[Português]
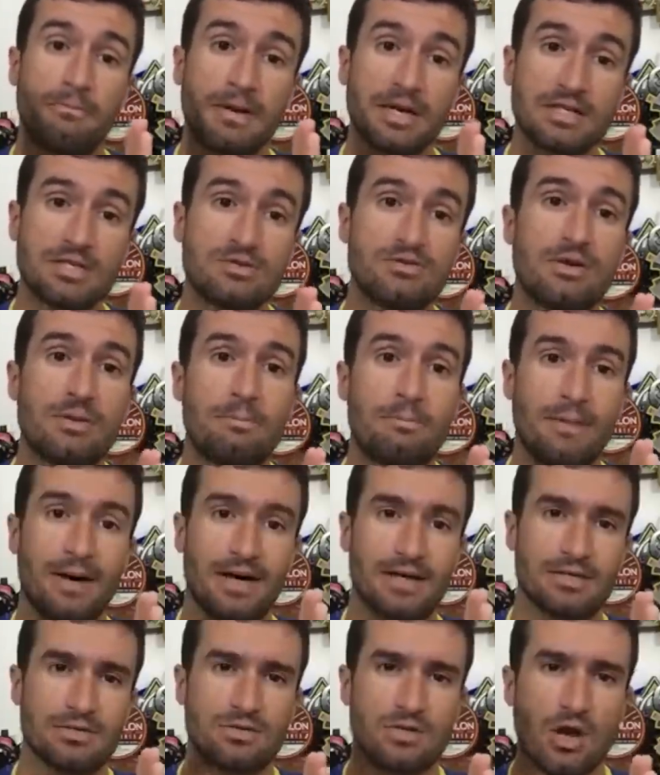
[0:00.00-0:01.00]
passo a
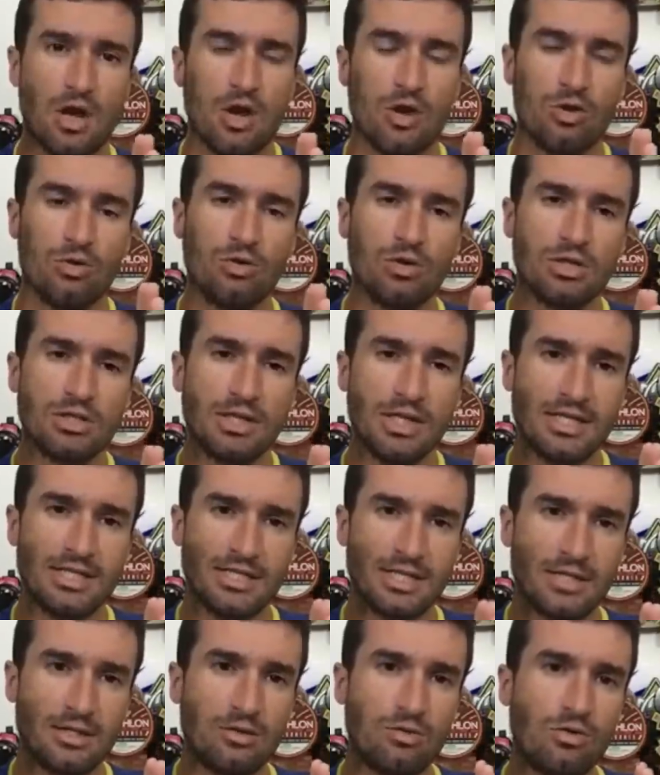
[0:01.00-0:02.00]
passo,
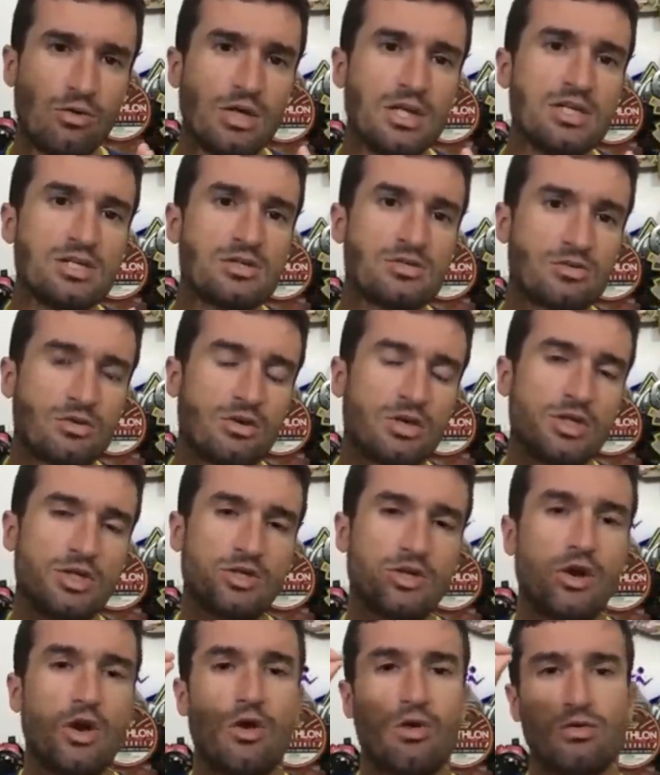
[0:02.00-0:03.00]
deixando no
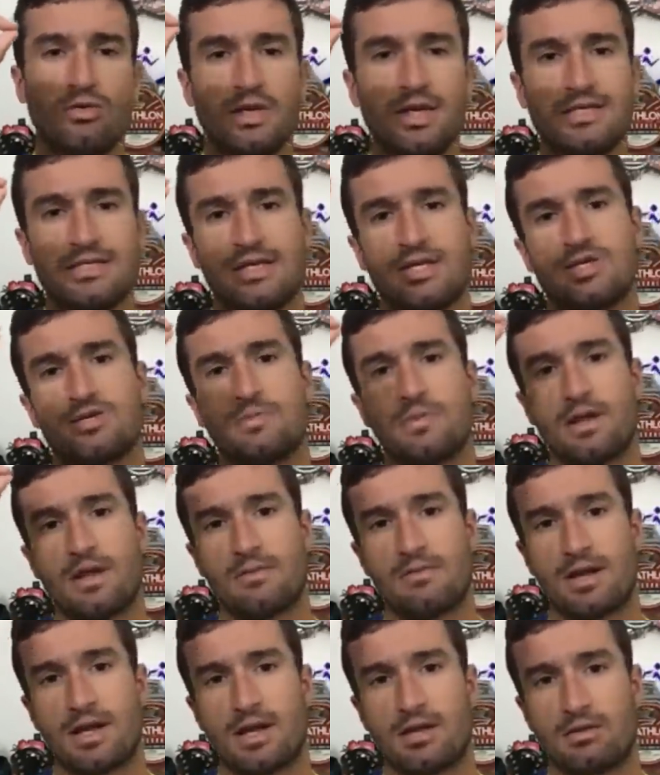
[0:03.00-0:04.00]
horizonte o desejo
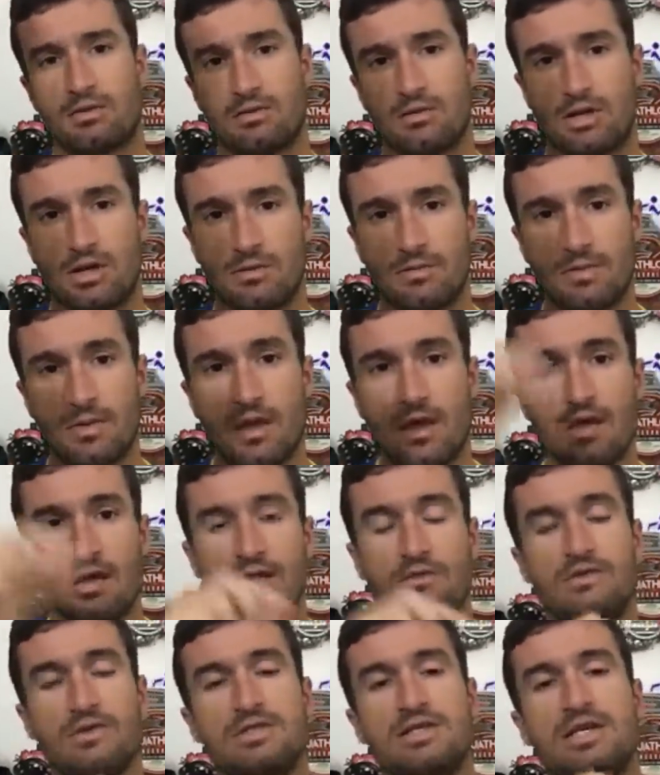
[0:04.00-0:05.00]
pela maratona
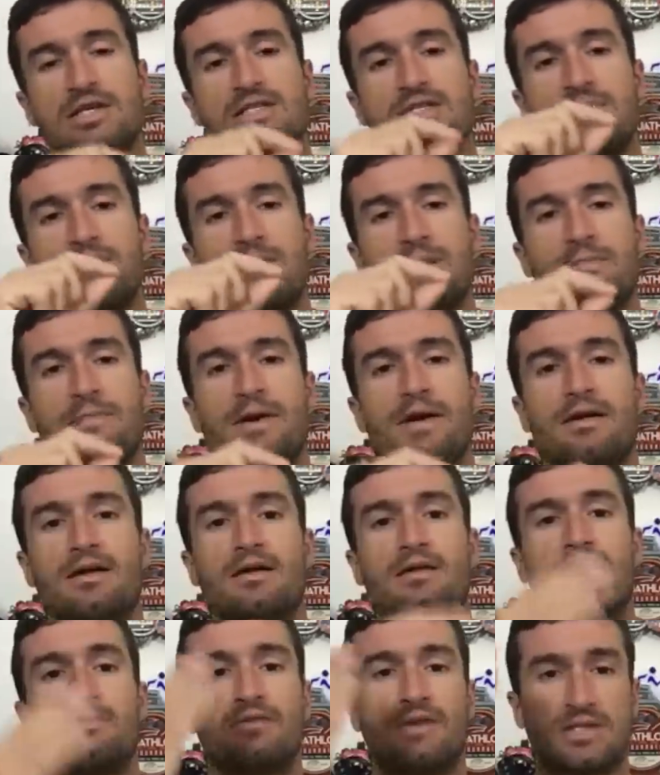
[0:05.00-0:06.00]
e você ir se
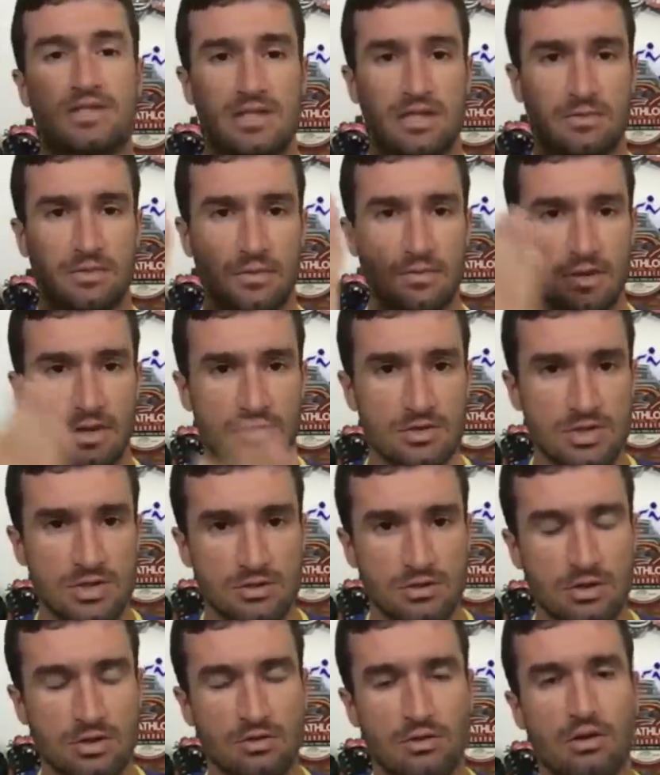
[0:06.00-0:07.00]
preparando, fazendo primeiro os
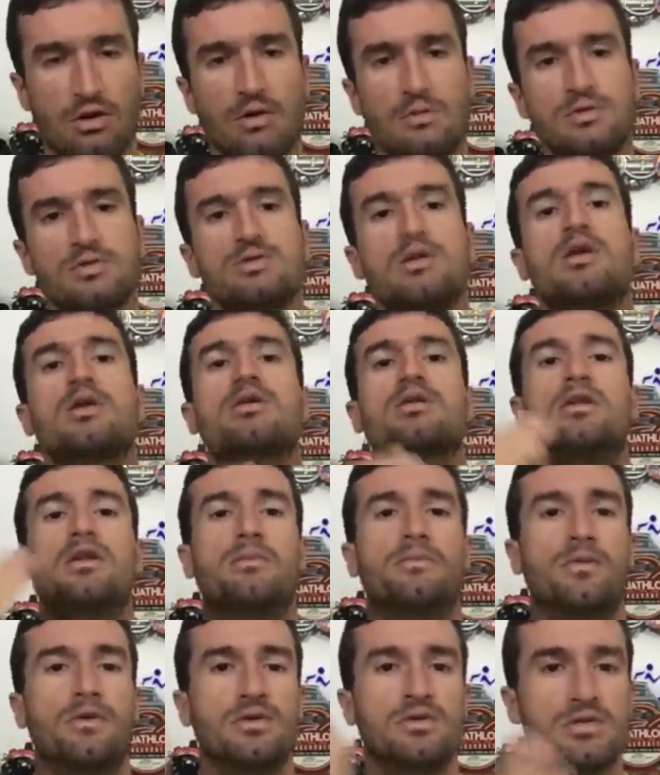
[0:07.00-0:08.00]
5 km,
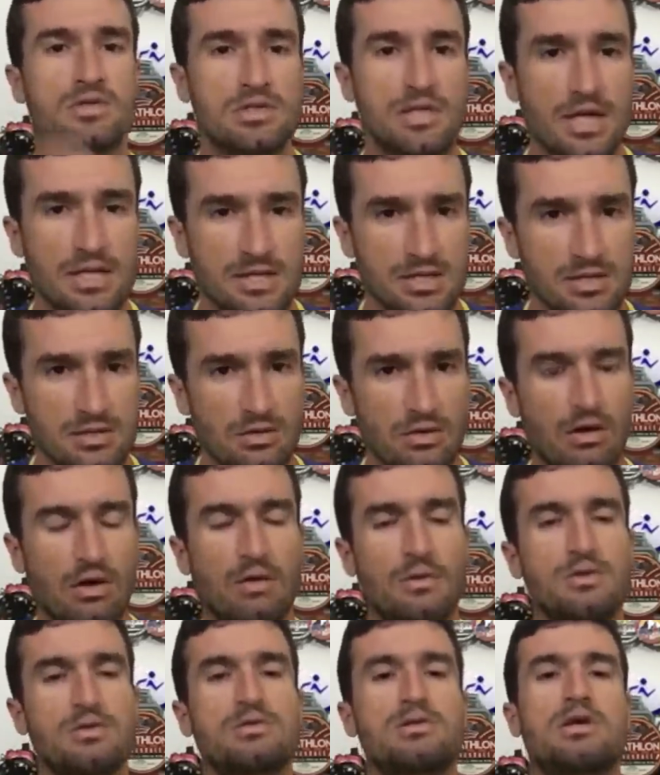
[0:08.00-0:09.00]
depois os 10
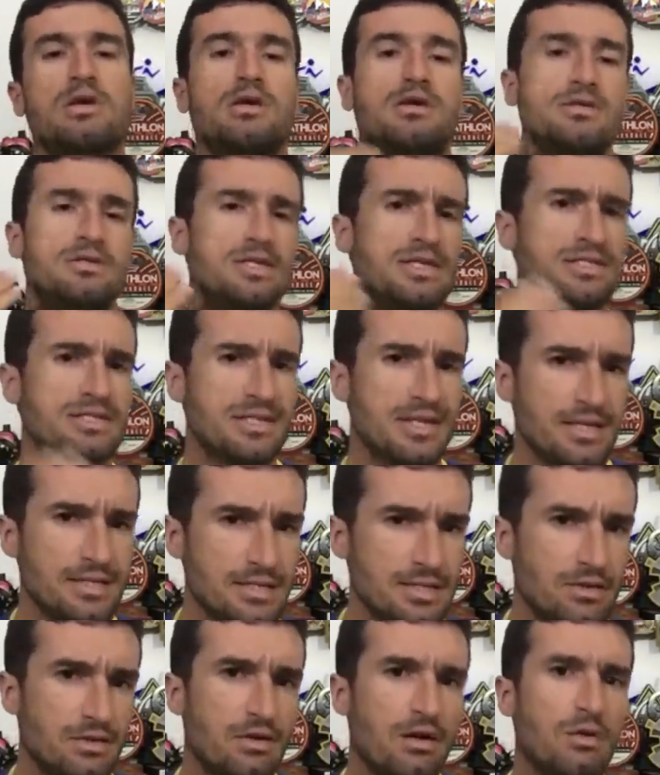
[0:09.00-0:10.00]
km,
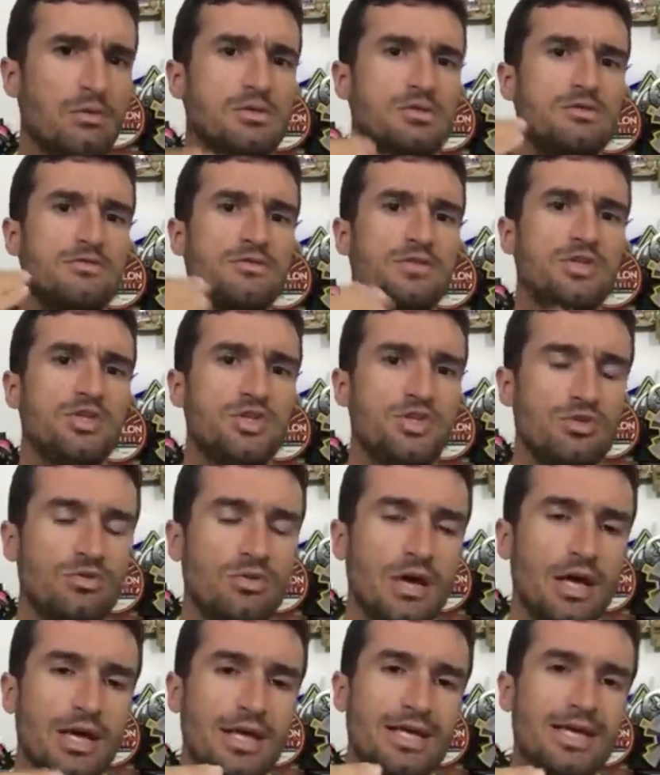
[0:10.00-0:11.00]
16 km,
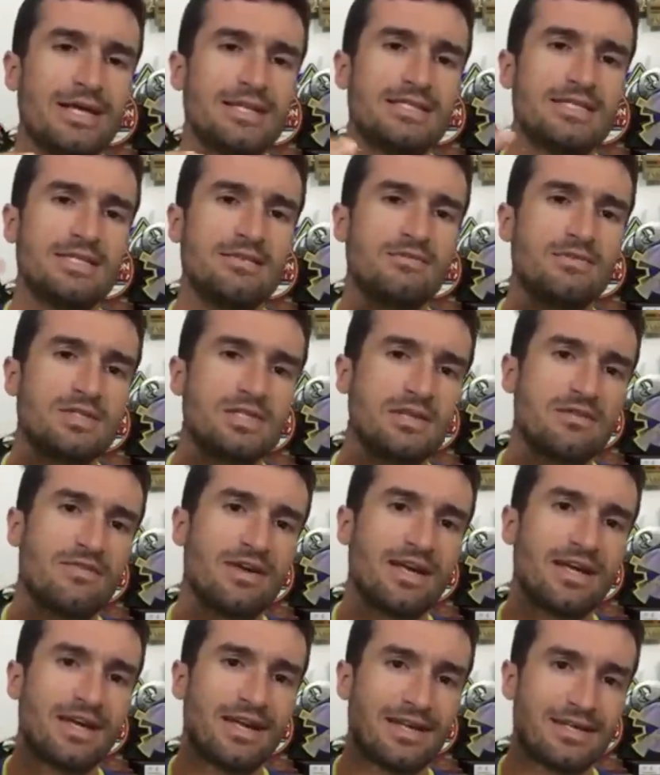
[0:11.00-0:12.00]
21 e assim você
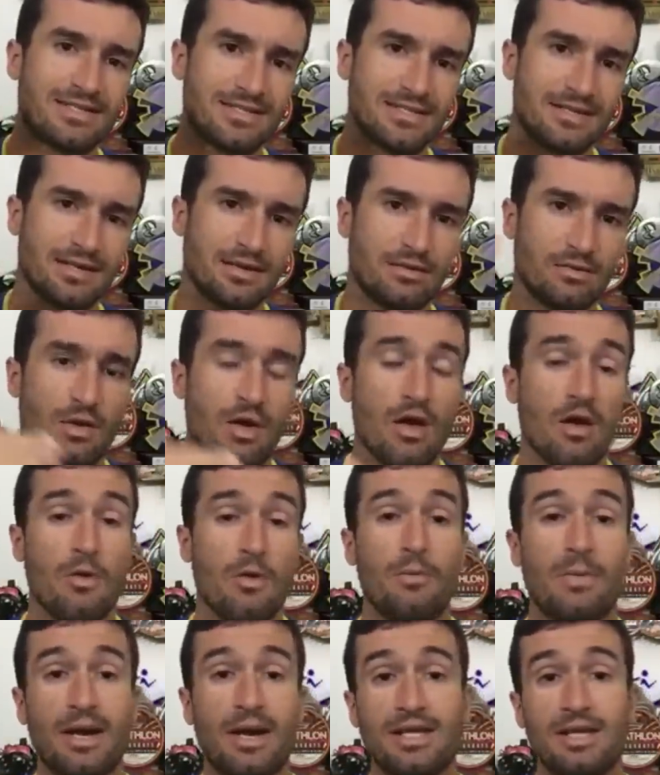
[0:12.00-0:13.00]
vai crescendo
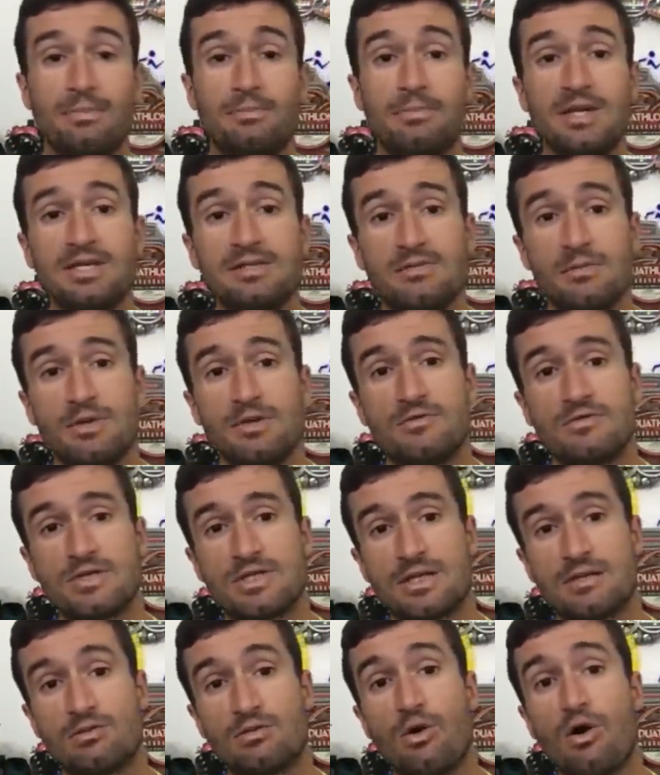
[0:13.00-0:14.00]
para que principalmente
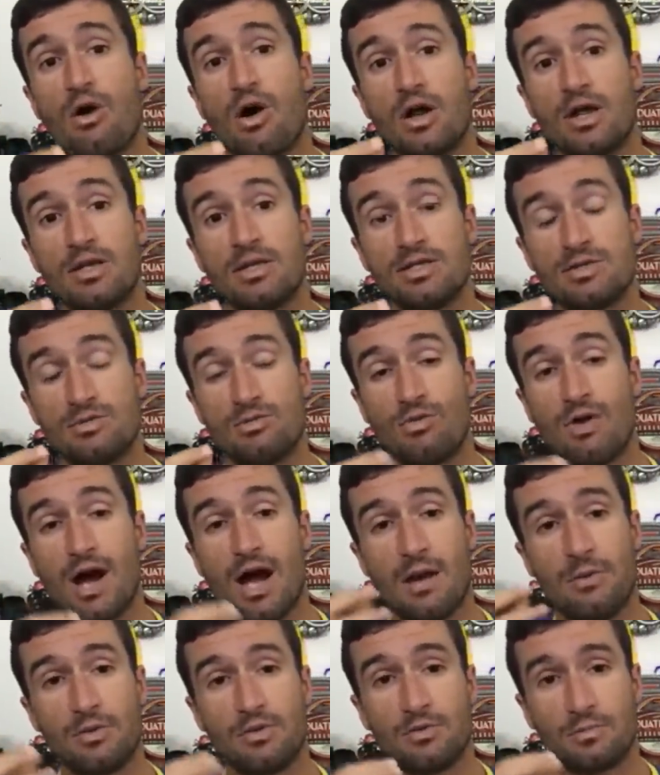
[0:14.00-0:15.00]
você torne-se um
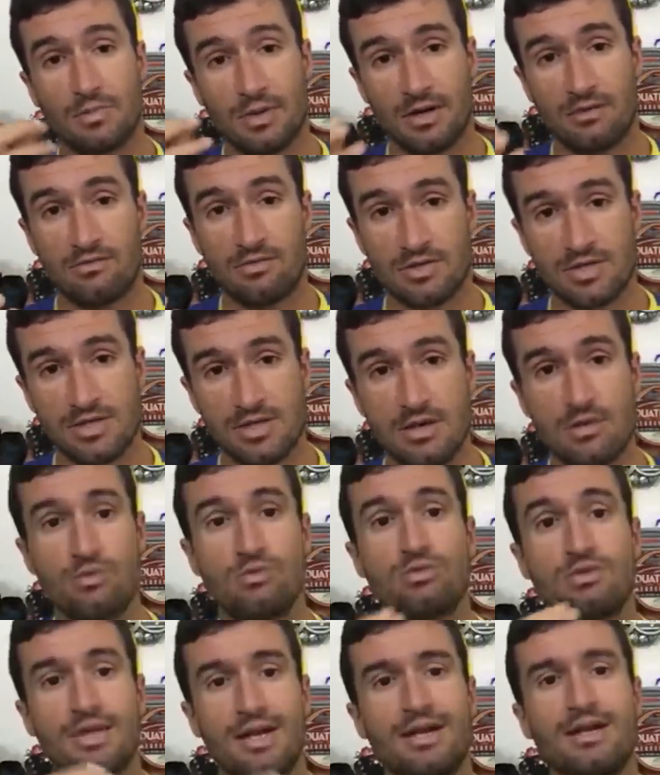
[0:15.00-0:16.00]
hábito para você
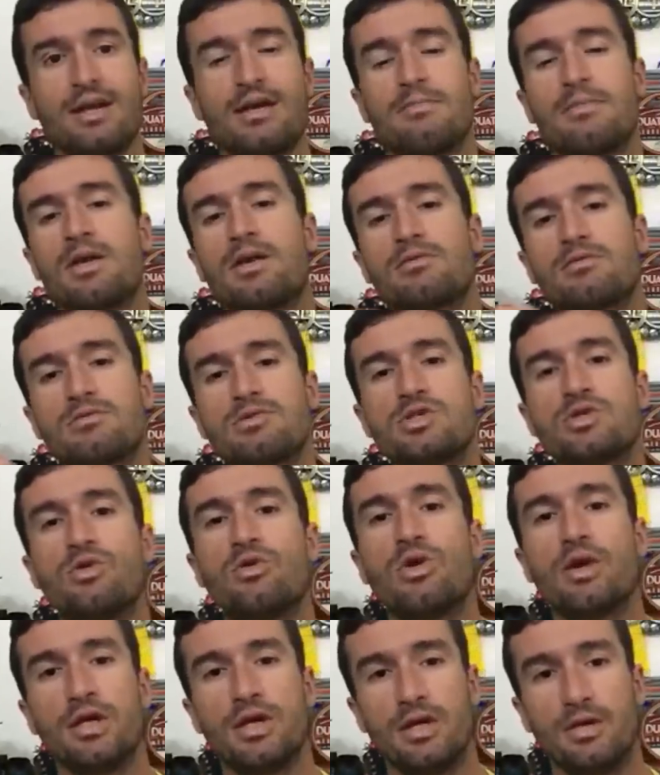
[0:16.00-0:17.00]
o treinamento de
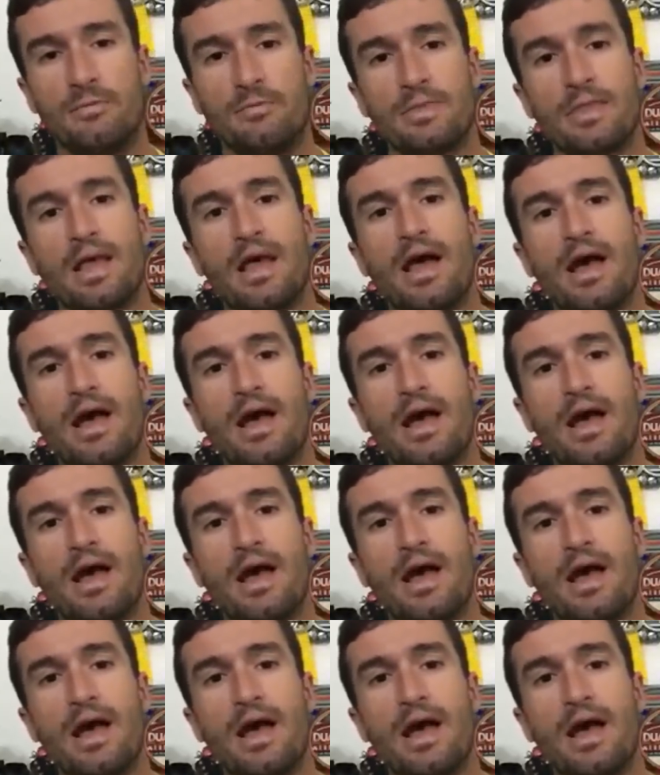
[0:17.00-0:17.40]
corrida.